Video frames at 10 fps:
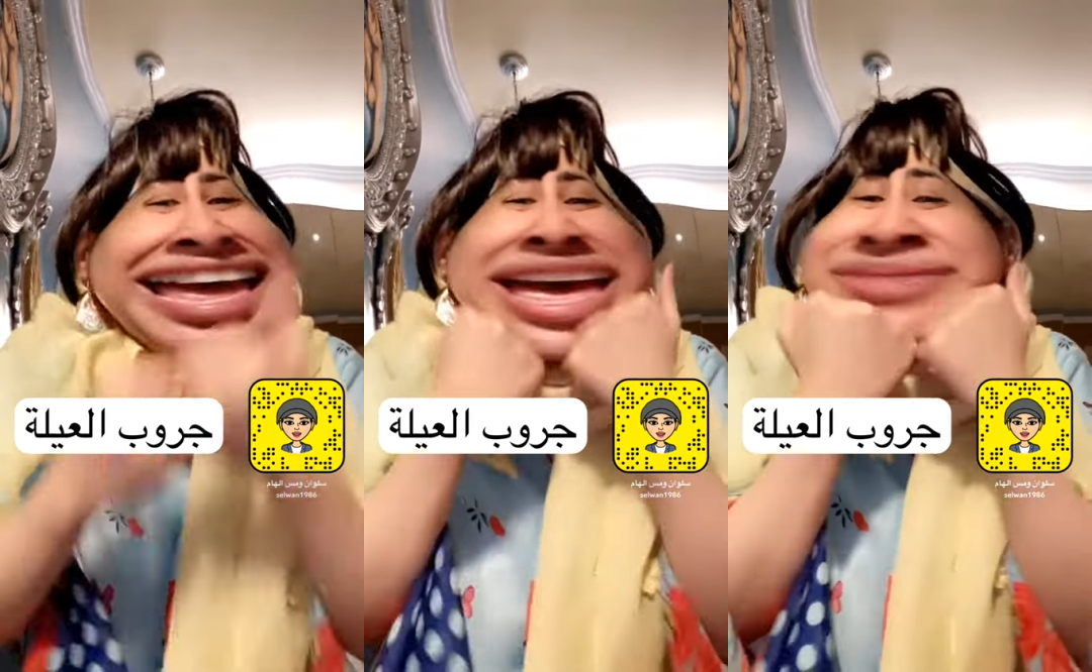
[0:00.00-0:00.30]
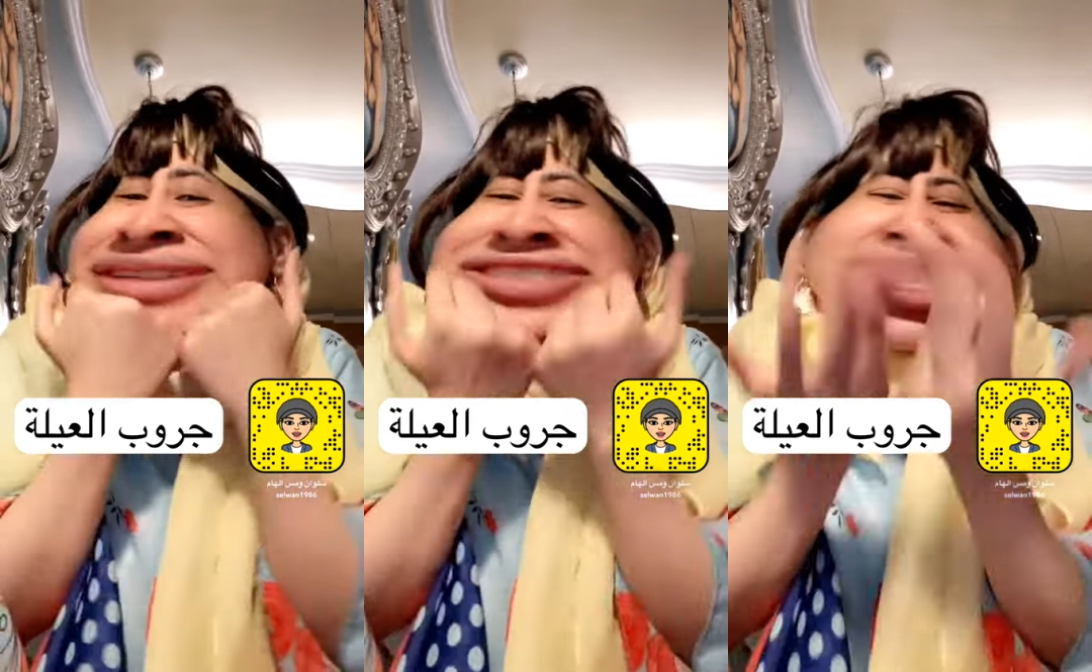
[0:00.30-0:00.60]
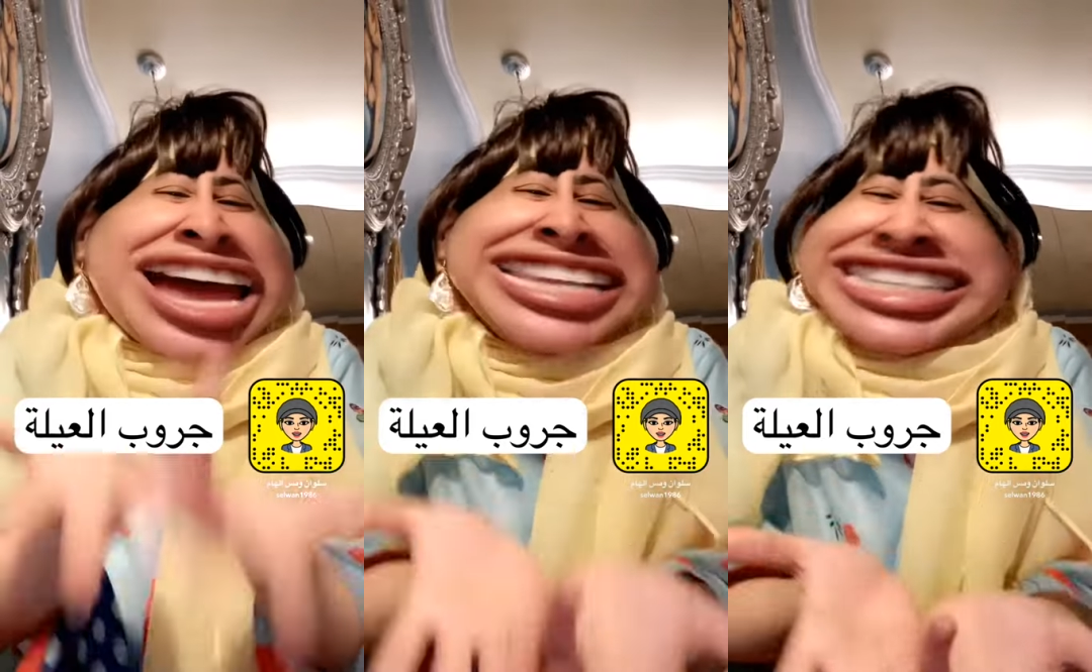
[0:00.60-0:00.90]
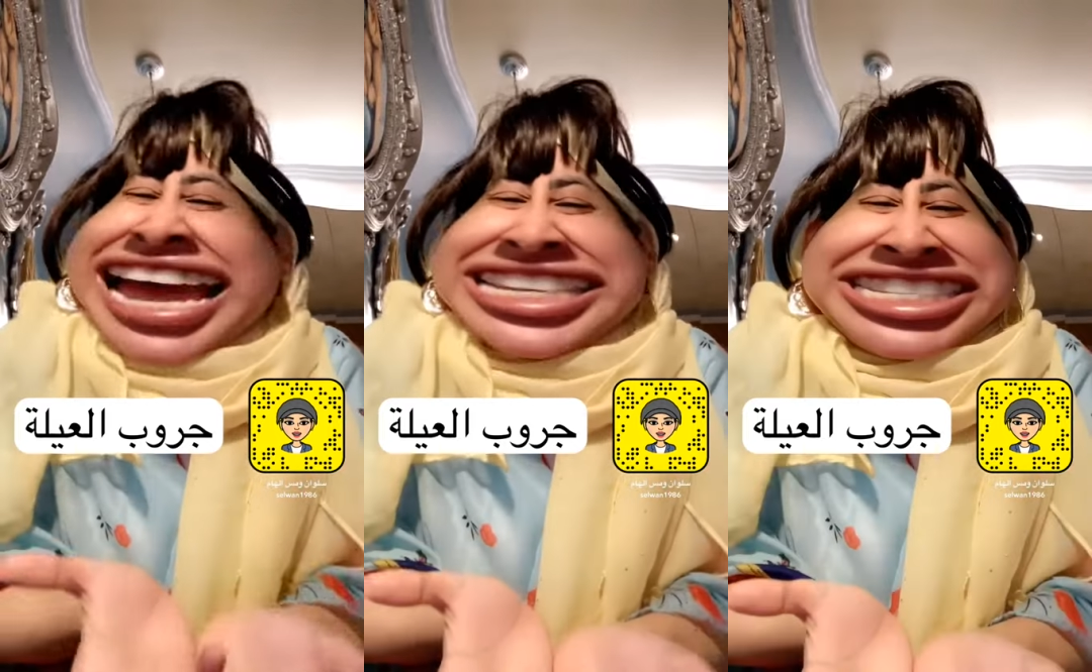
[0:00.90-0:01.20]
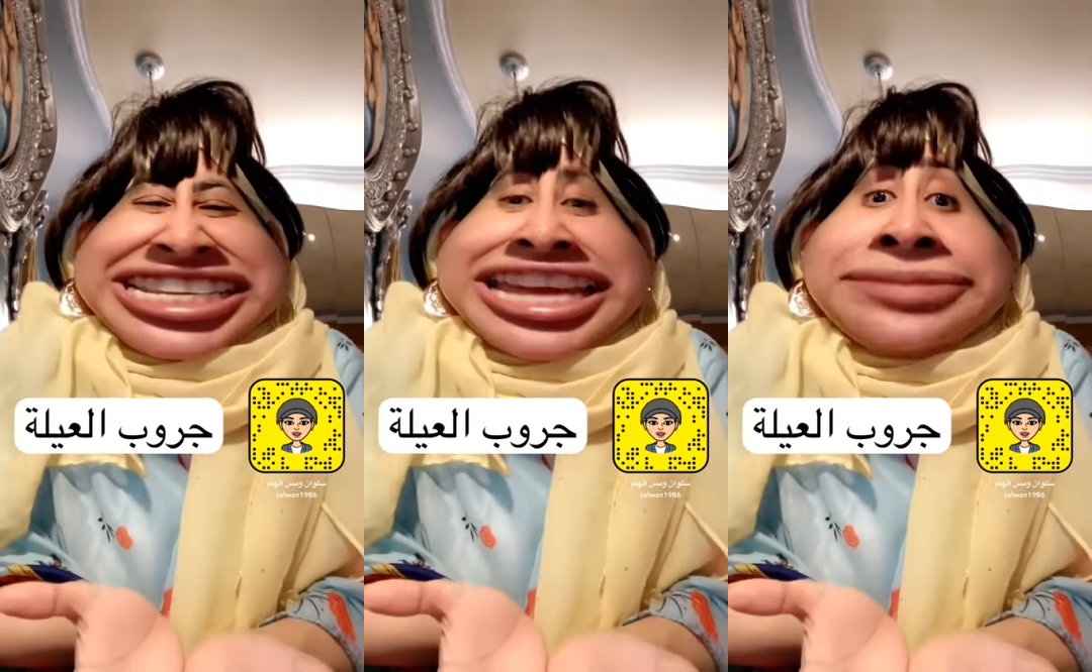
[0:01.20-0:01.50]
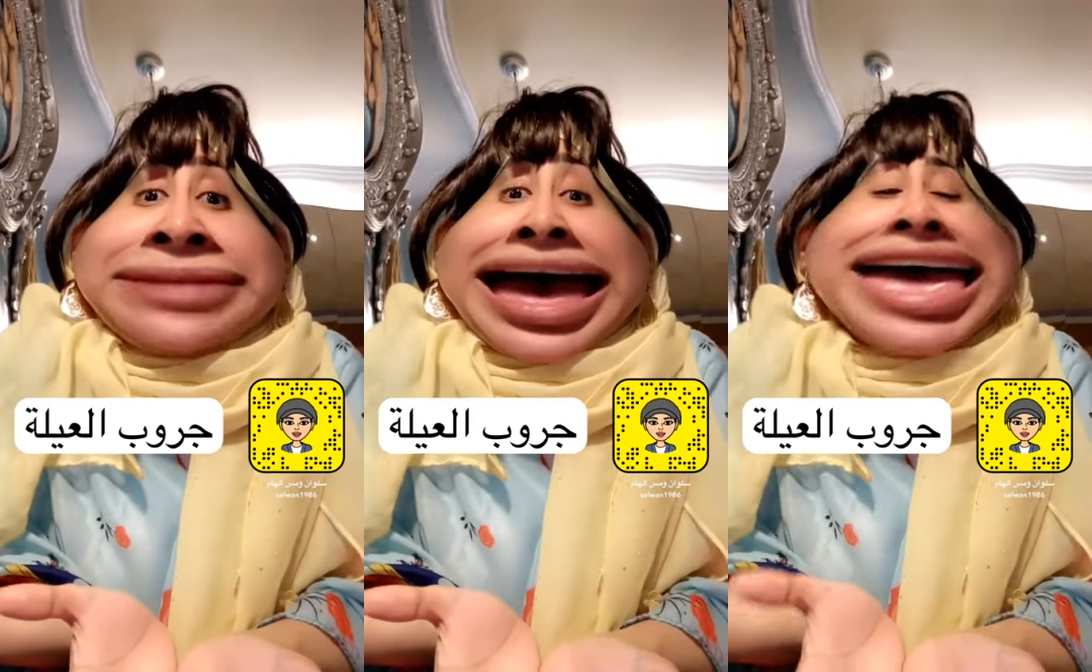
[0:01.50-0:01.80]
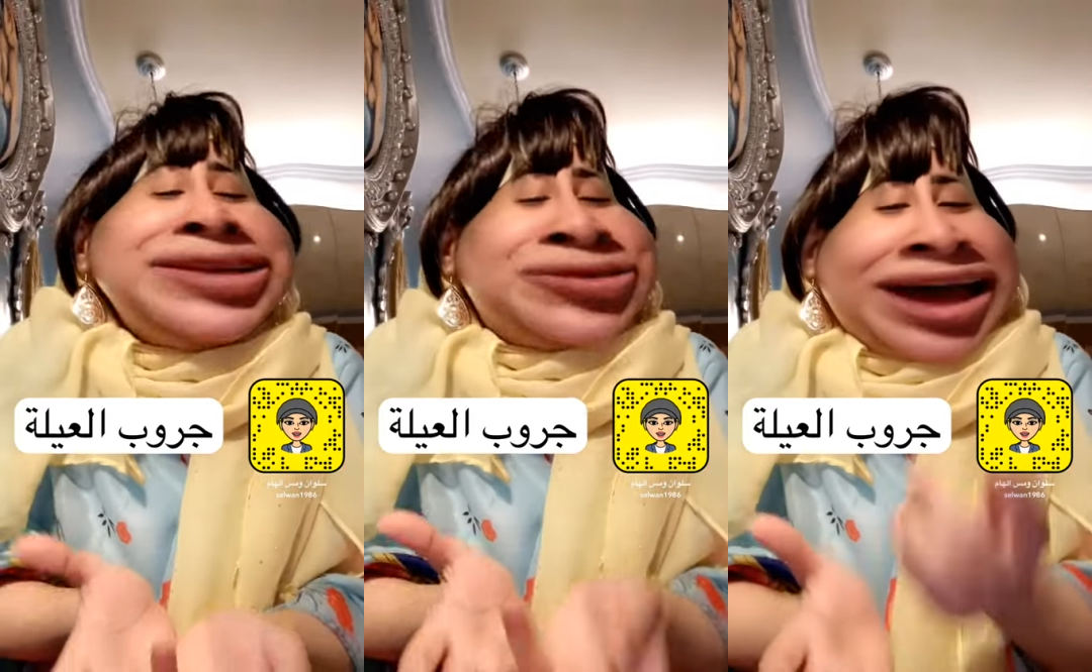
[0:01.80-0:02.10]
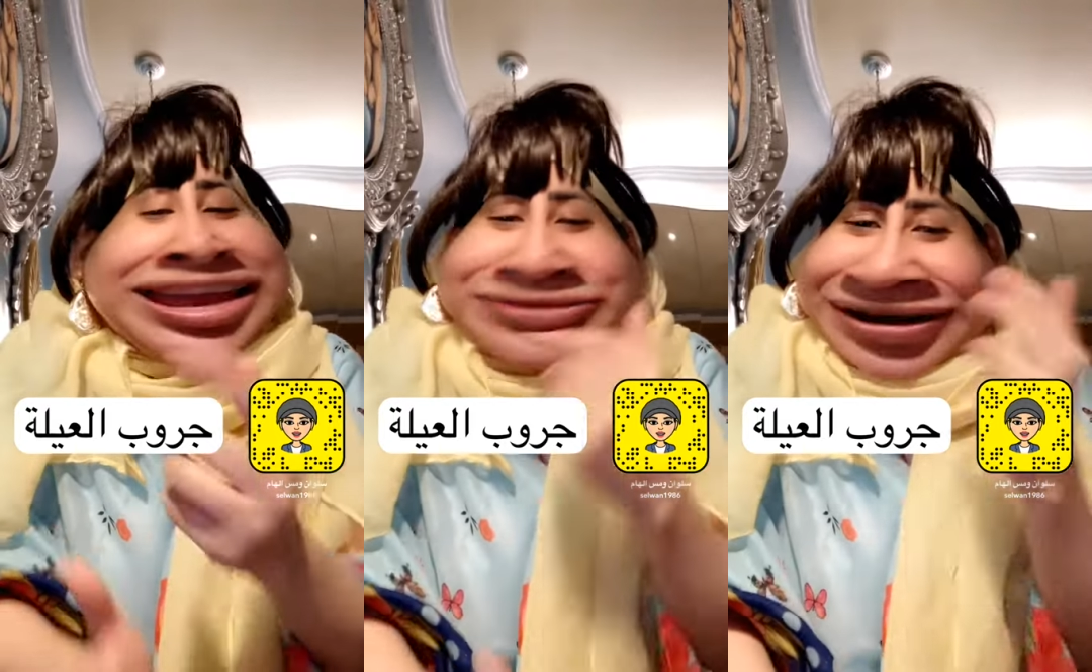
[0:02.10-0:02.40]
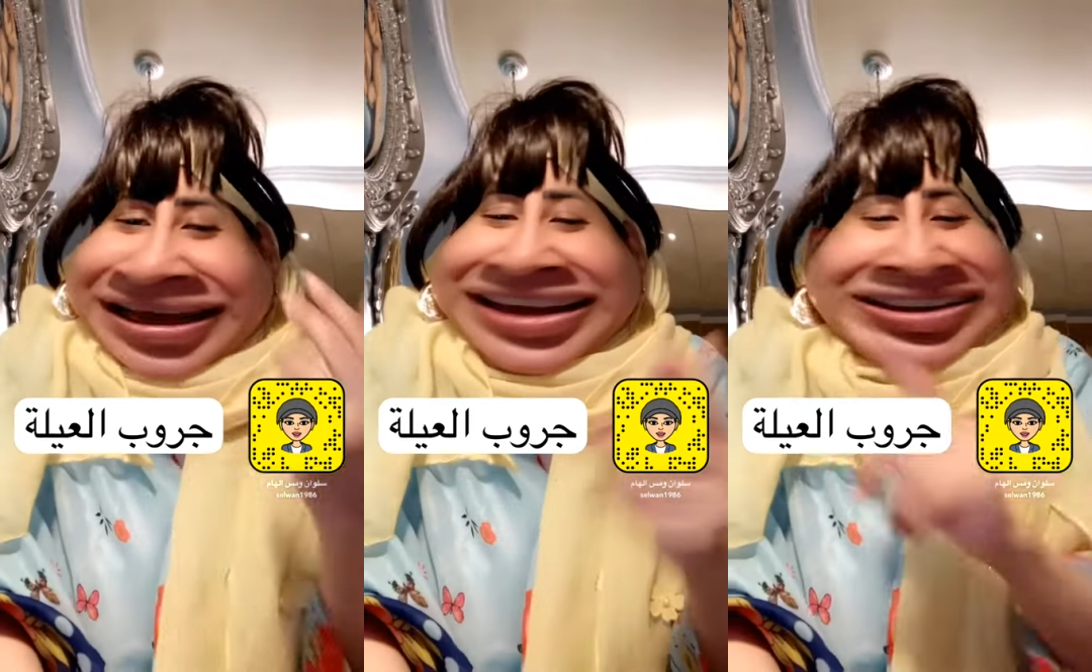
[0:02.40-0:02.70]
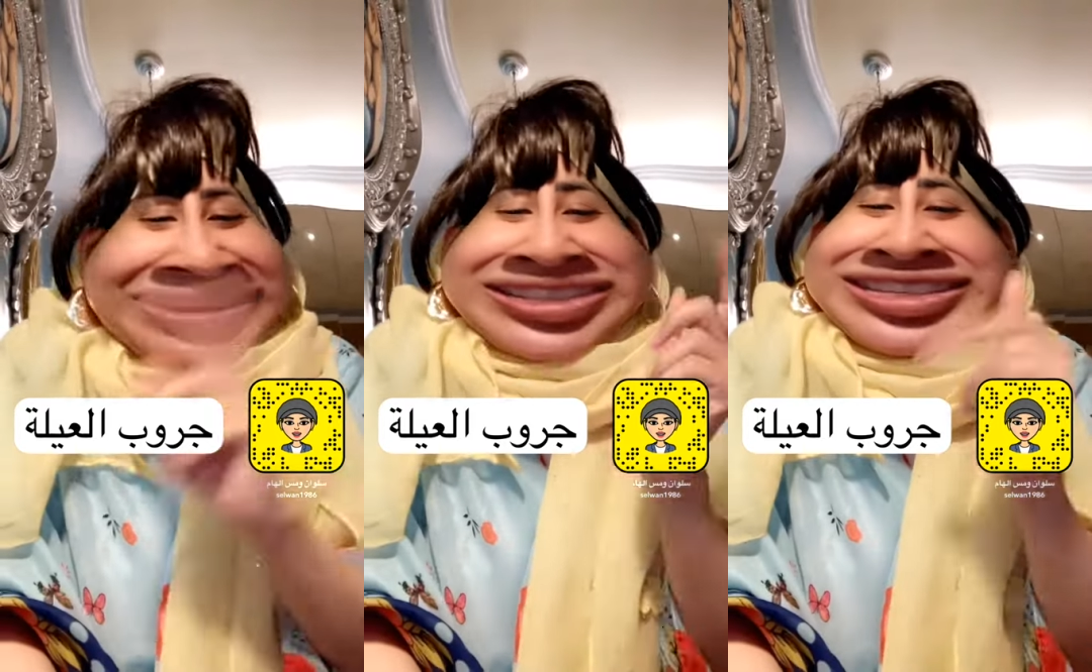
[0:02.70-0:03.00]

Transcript: مفيش حد عايز يتجمع قالوا ايوه خلاص